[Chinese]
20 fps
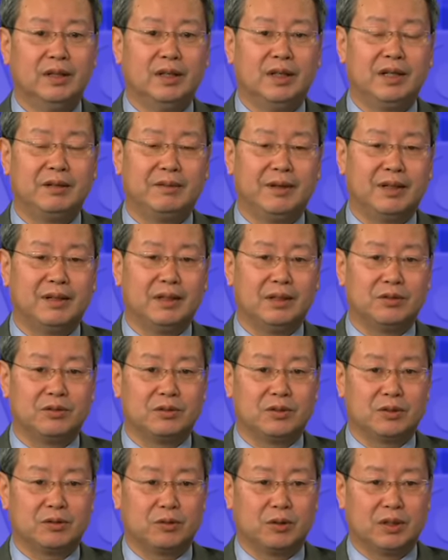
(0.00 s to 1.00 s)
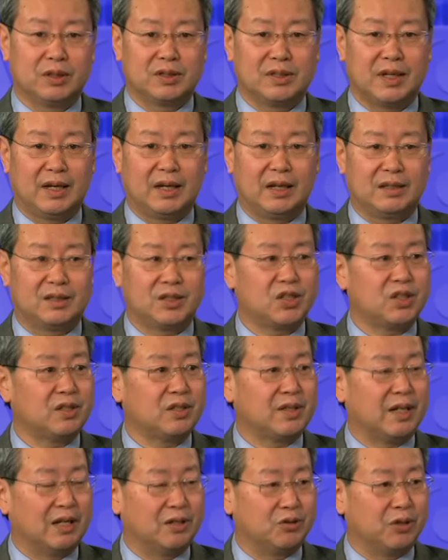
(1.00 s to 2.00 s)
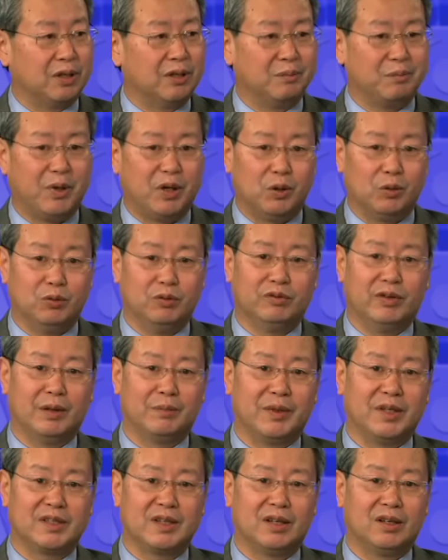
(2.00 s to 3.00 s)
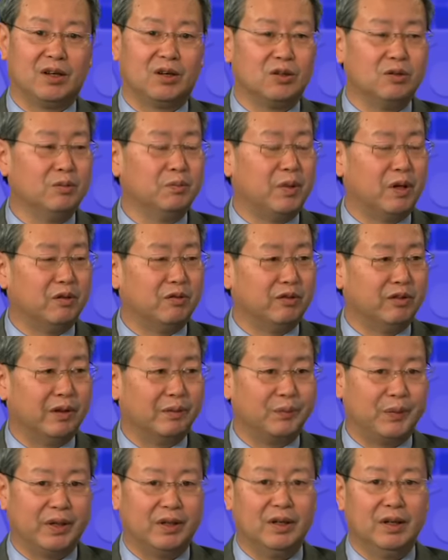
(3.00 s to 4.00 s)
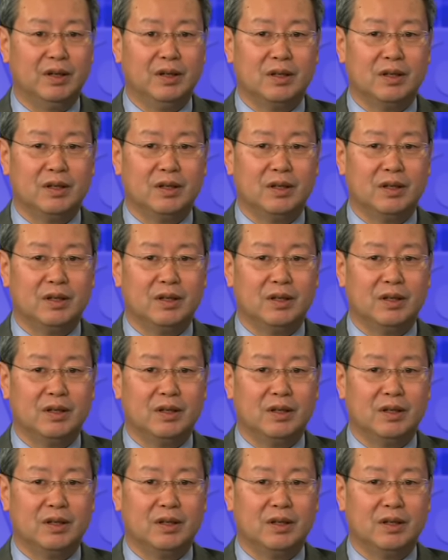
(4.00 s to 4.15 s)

另外呢，就是说在知识产权的保护方面，在劳工保护方面，